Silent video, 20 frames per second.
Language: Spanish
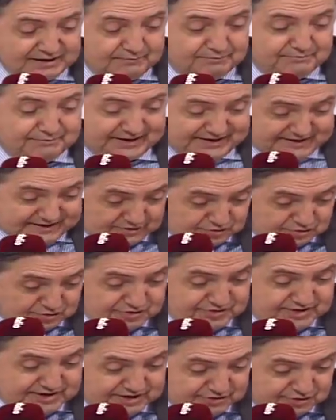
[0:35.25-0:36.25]

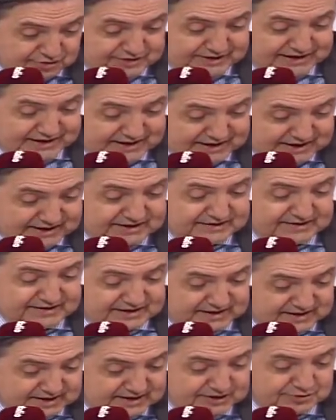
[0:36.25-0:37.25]
Badajoz, Gerona, Lérida,
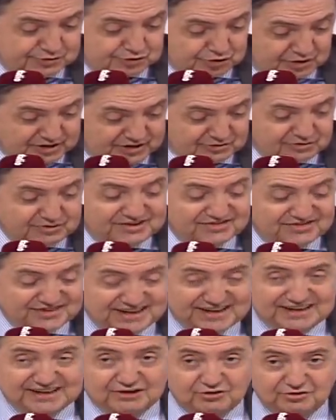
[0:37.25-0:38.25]
Jaén, Toledo y
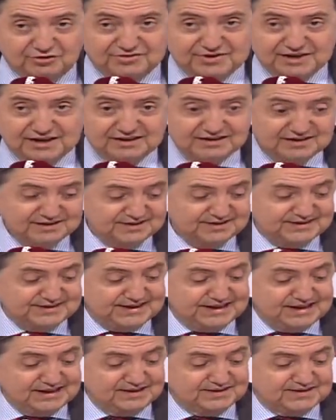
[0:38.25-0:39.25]
Zaragoza,
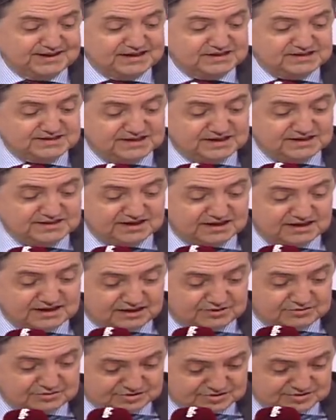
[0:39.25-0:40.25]
36
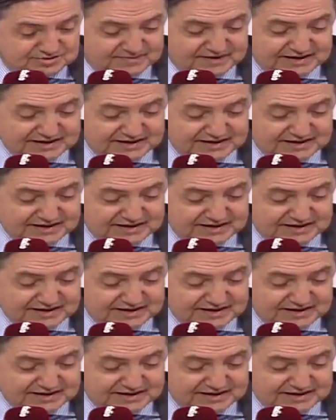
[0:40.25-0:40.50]
grados.